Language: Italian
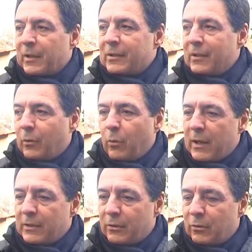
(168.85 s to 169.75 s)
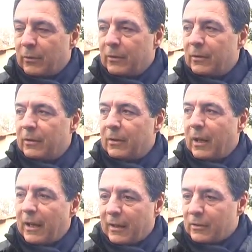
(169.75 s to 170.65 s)
Se questo eh,
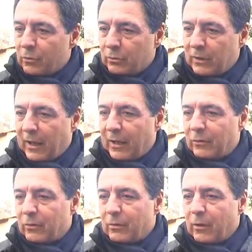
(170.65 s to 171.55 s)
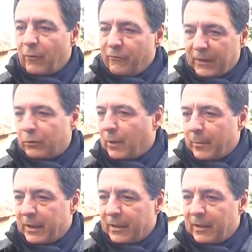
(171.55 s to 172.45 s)
è il risultato, ho fatto
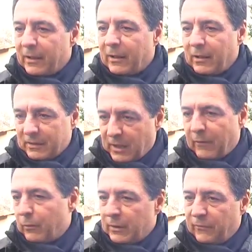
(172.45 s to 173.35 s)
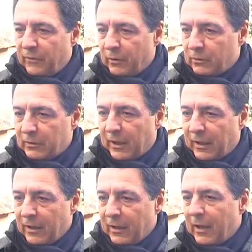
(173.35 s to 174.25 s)
capire che stavo in
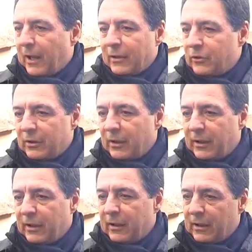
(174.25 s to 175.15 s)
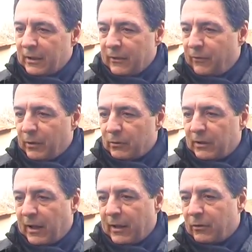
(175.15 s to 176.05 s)
difficoltà e che i cittadini nella
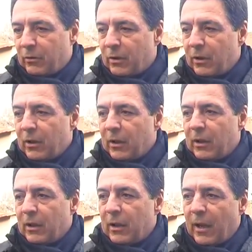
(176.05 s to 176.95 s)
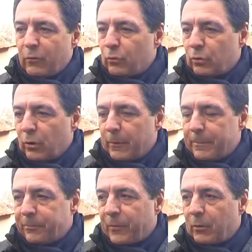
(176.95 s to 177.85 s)
difficoltà hanno eh,
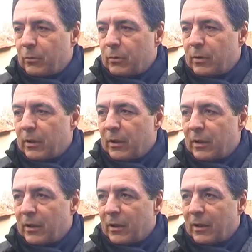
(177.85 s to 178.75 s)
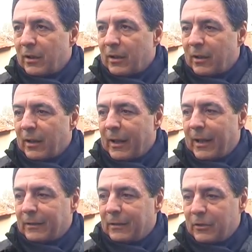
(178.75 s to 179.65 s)
avuto un eh,
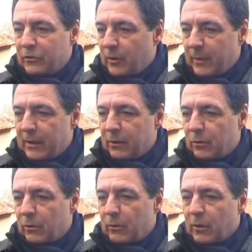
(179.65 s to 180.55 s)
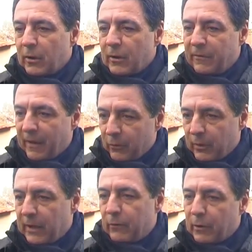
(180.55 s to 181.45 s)
atteggiamento
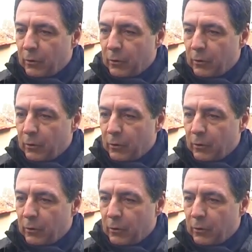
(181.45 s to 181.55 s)
favorevole,